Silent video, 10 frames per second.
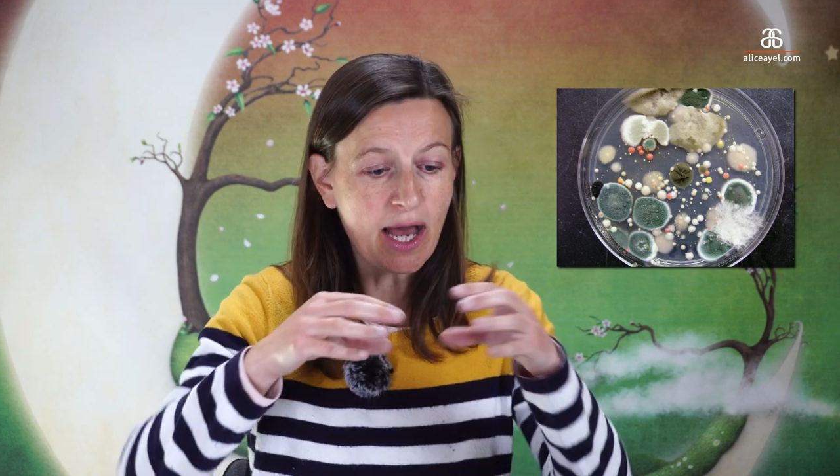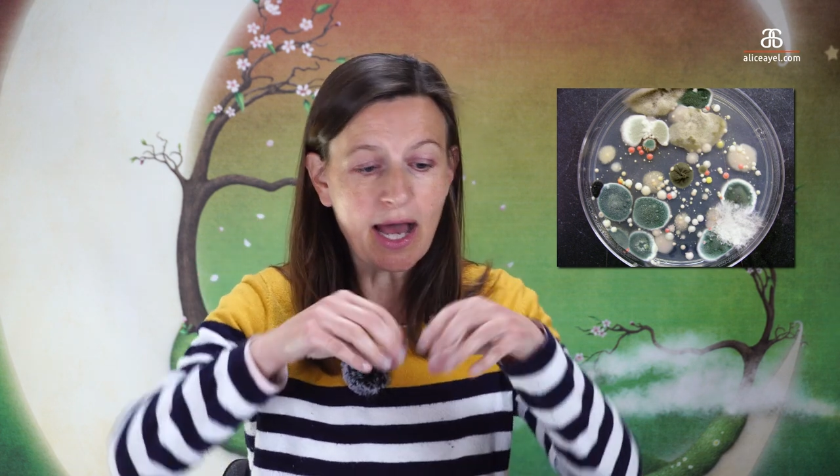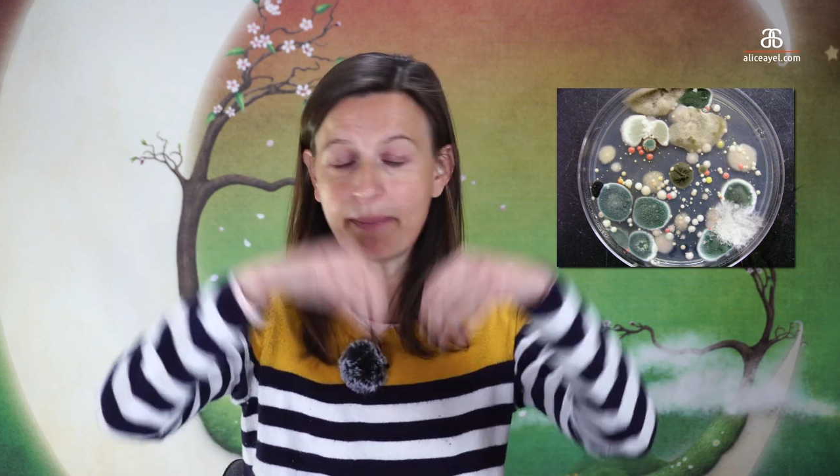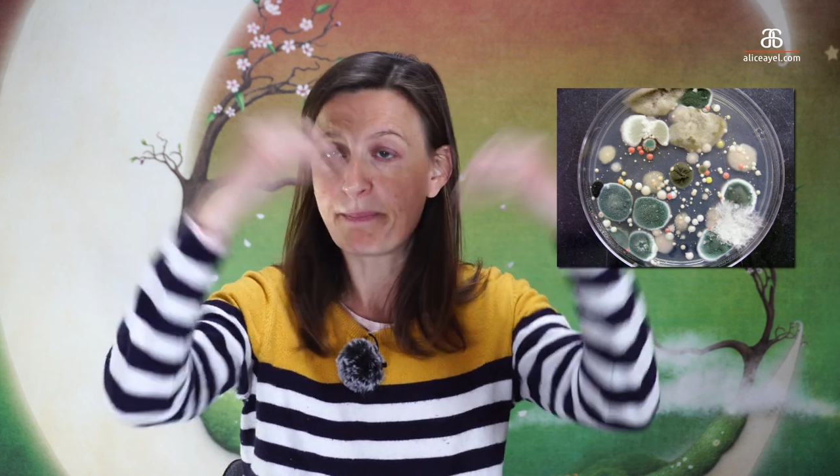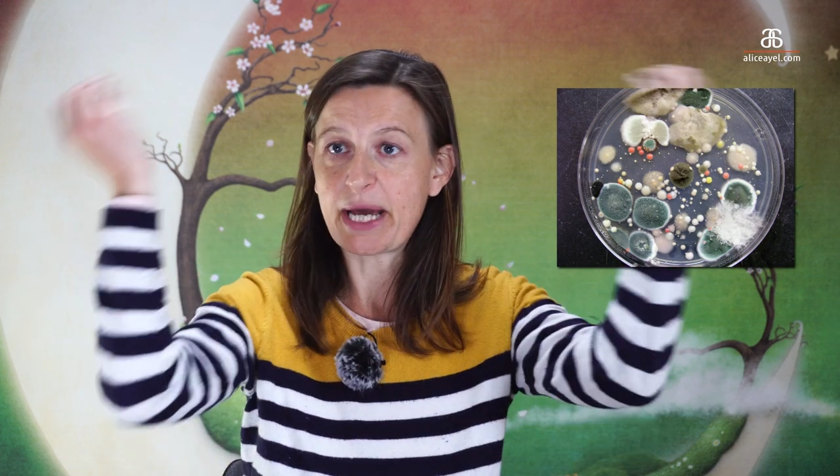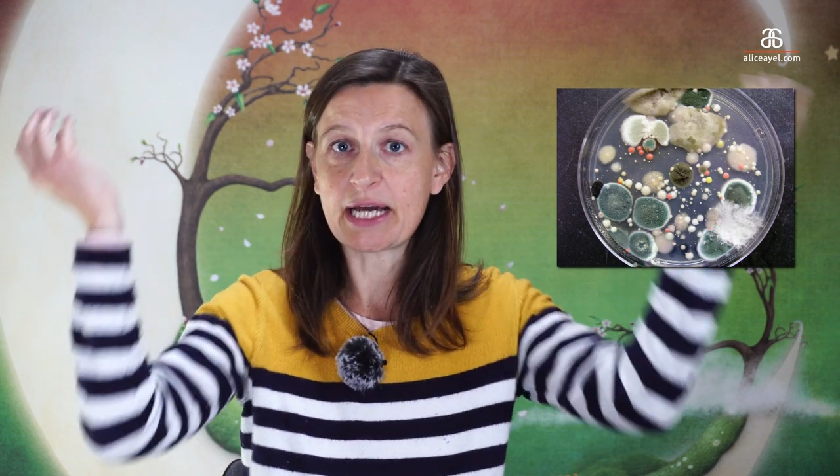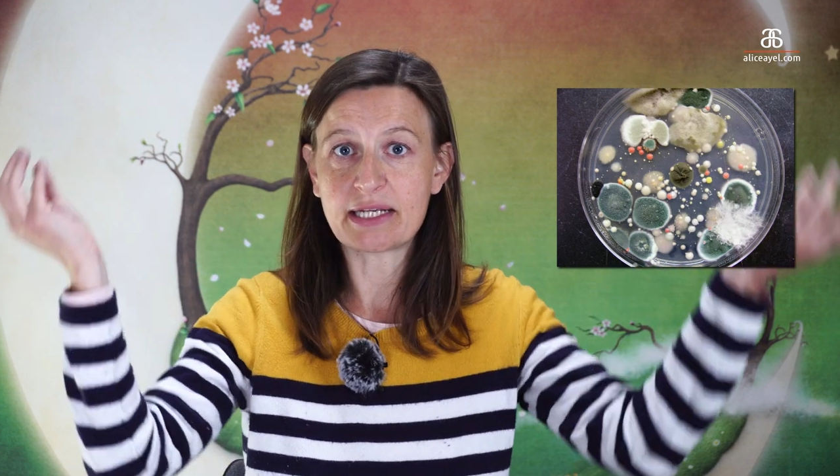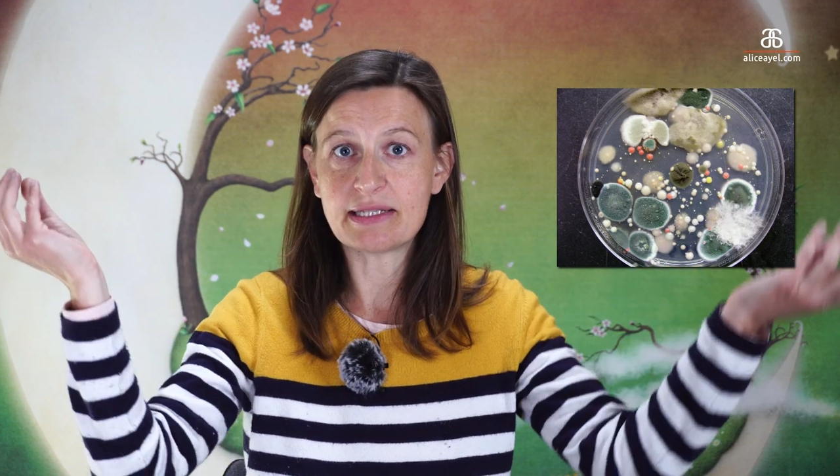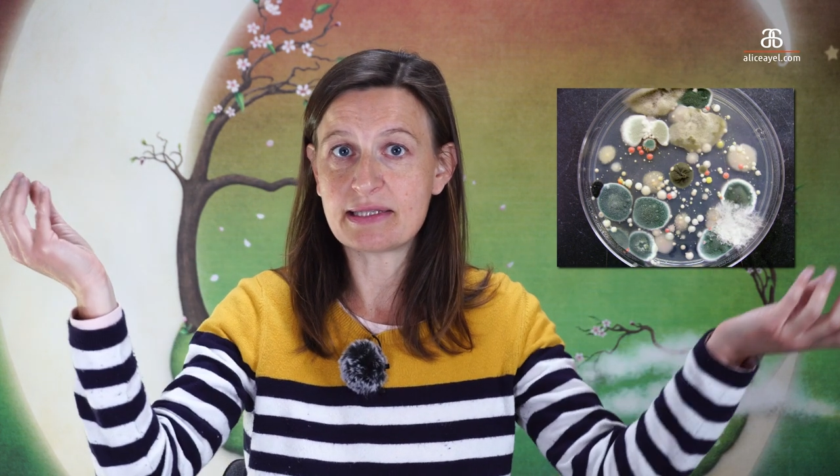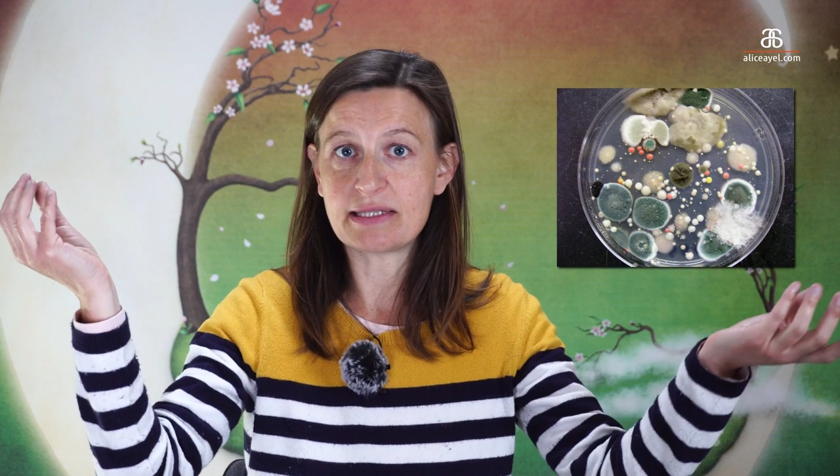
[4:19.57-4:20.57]

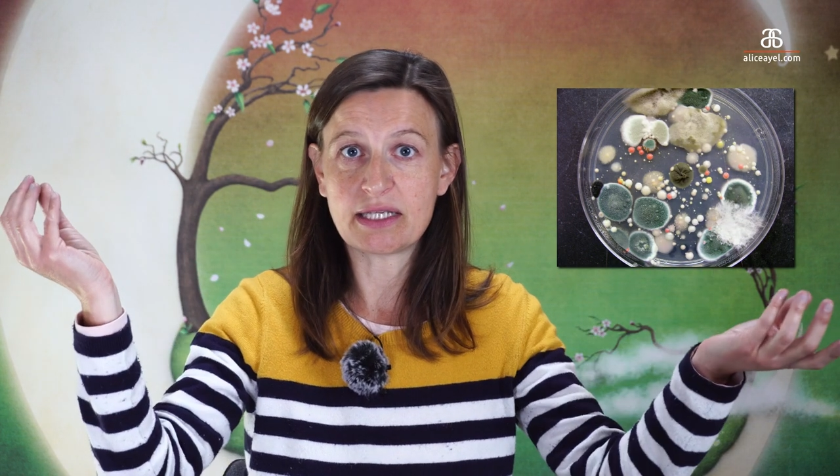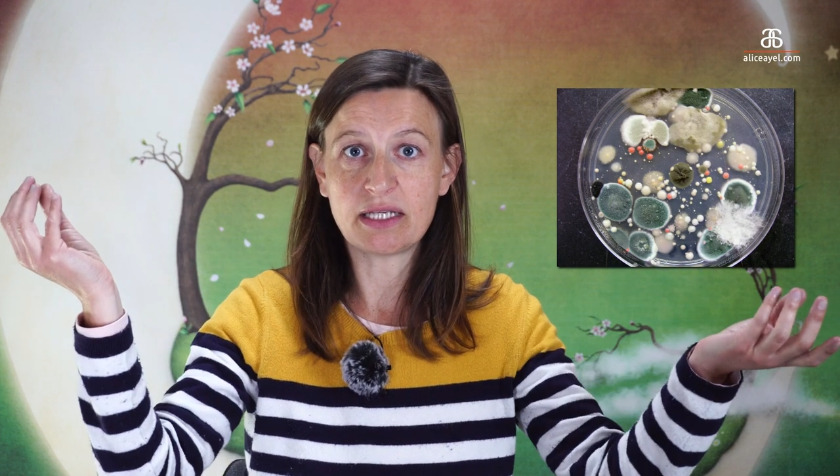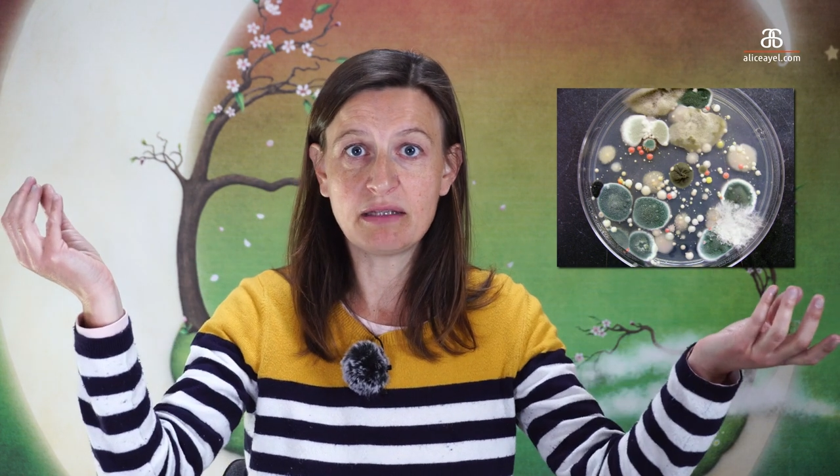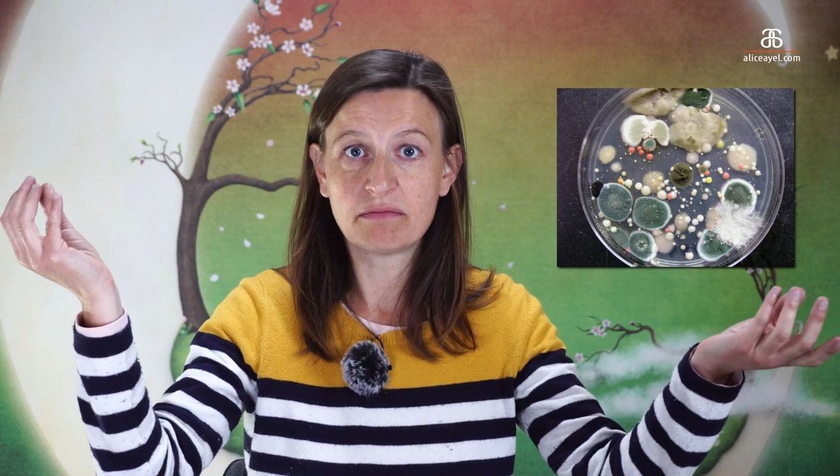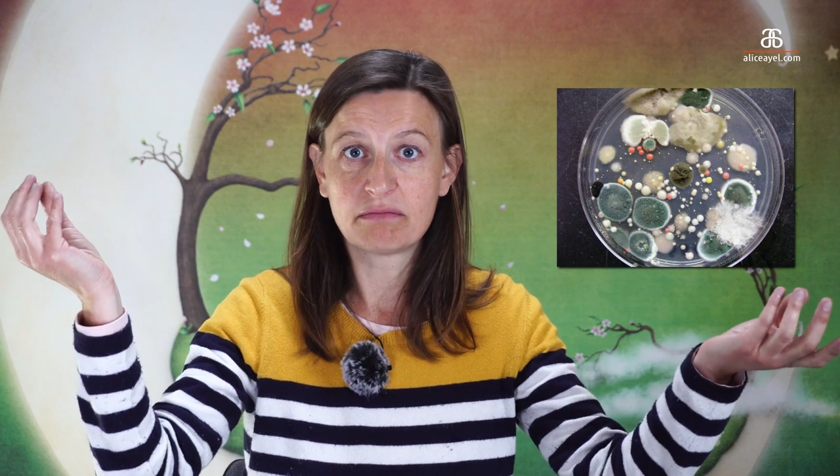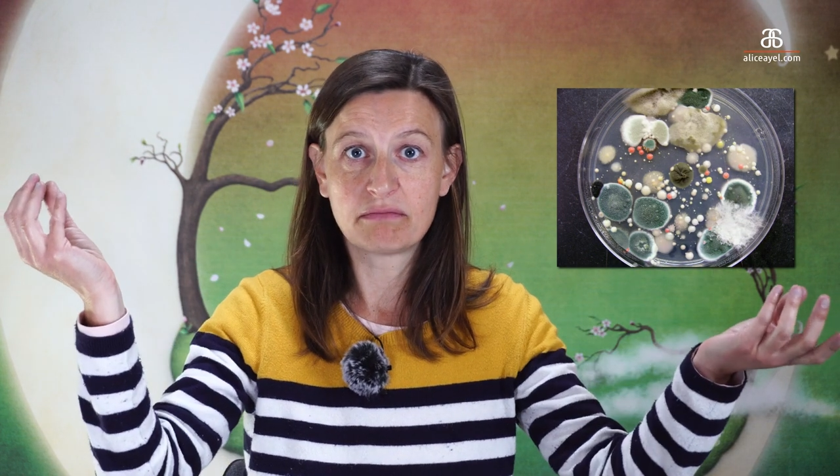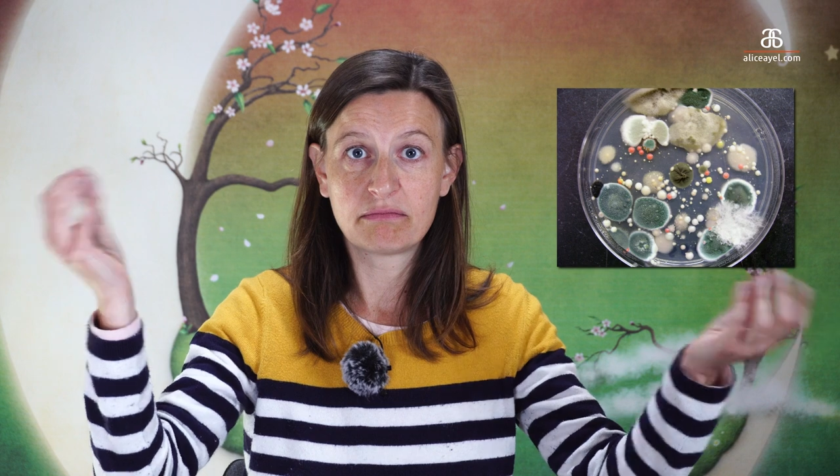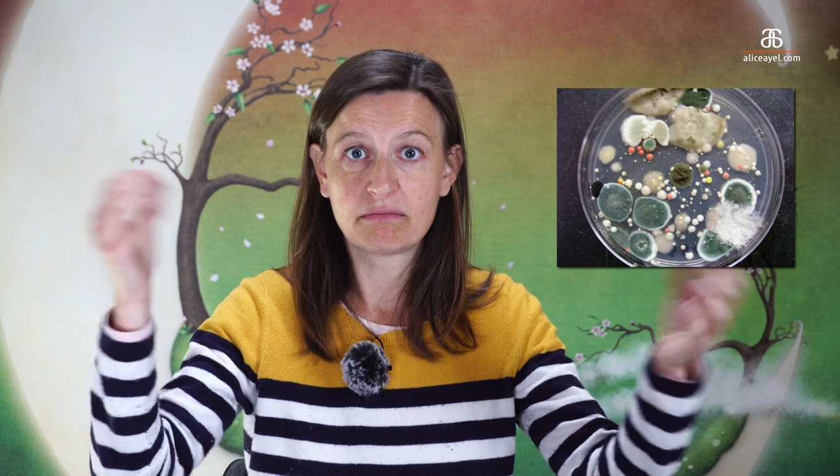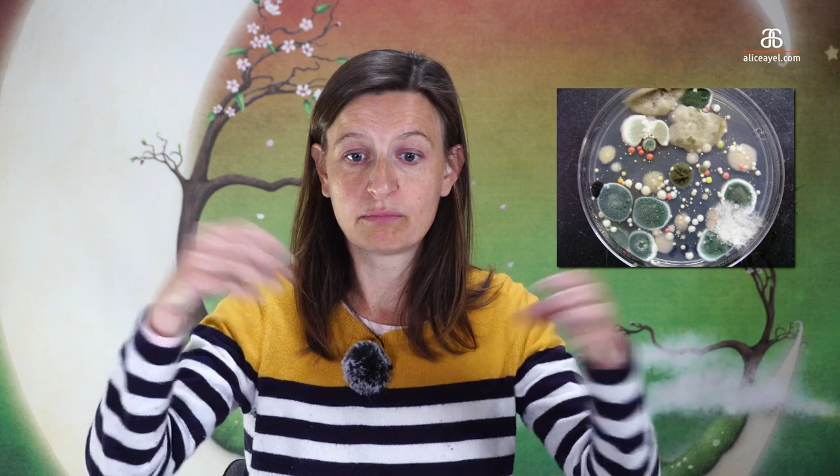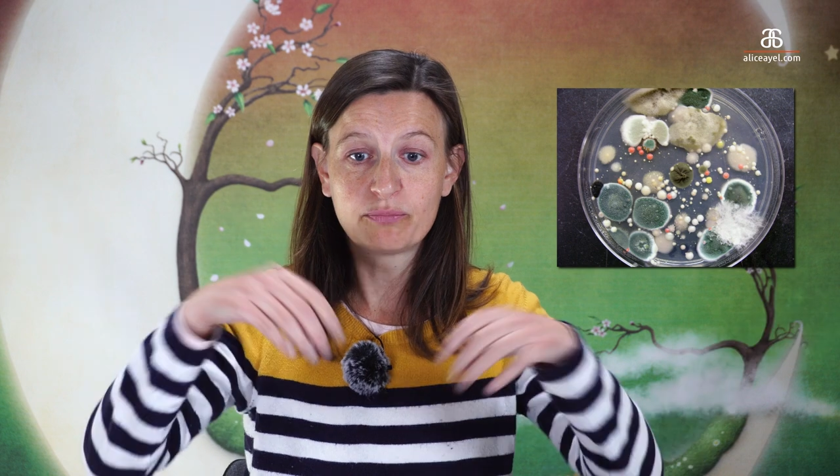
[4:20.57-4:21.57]
apparaissaient,
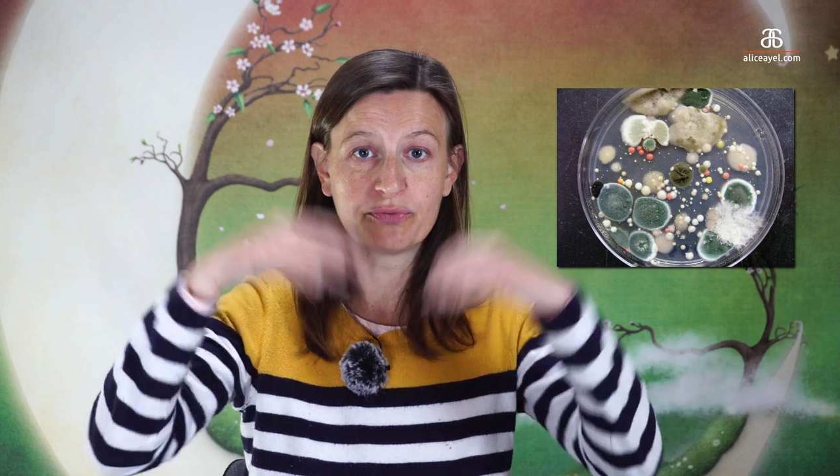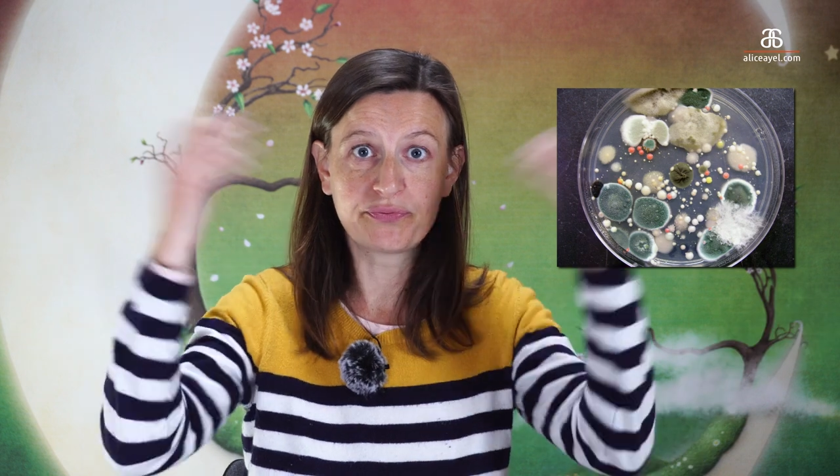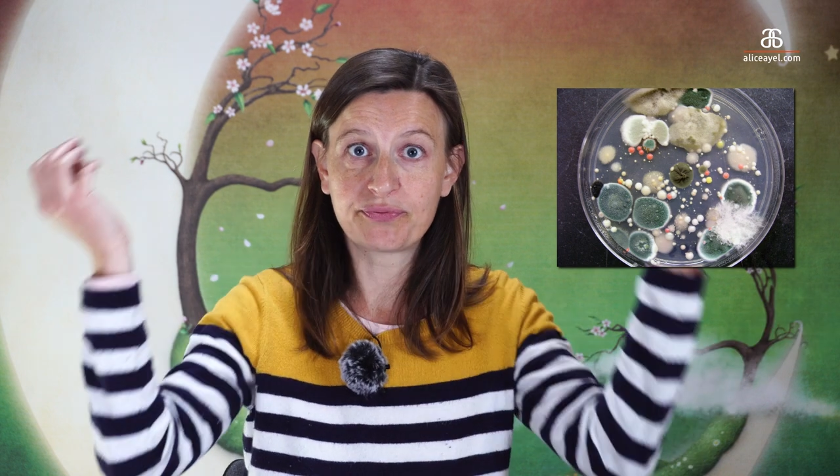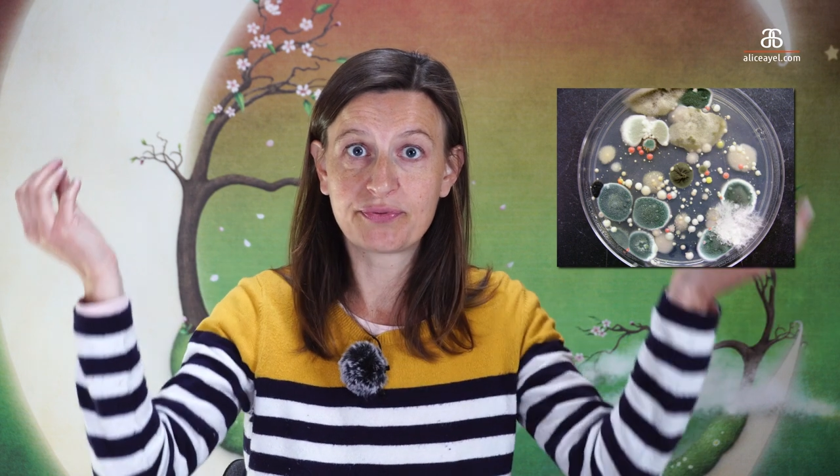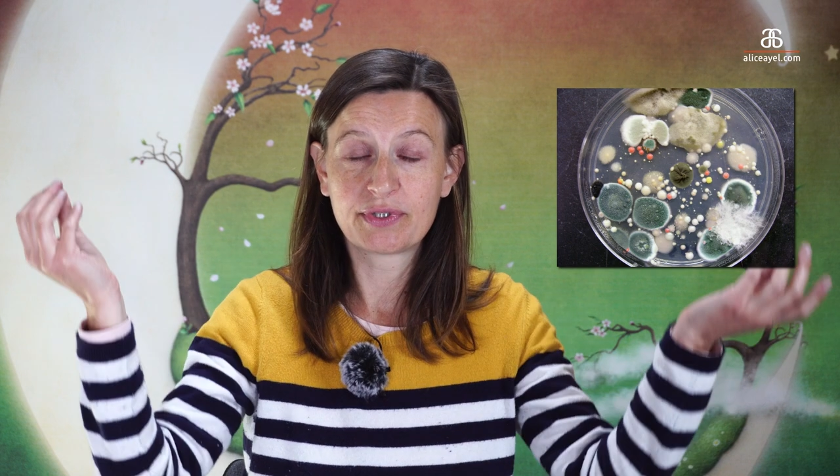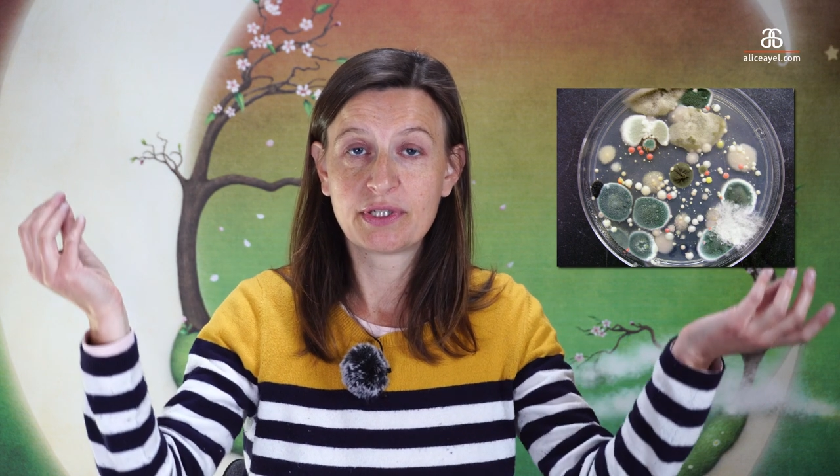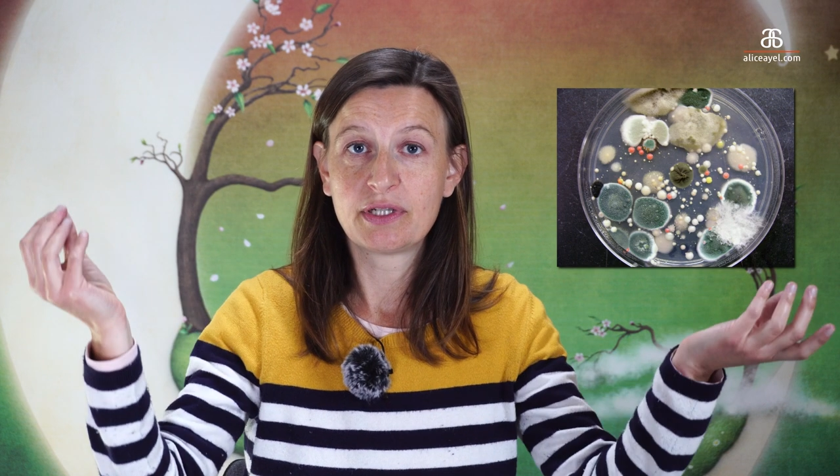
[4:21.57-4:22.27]
pouf,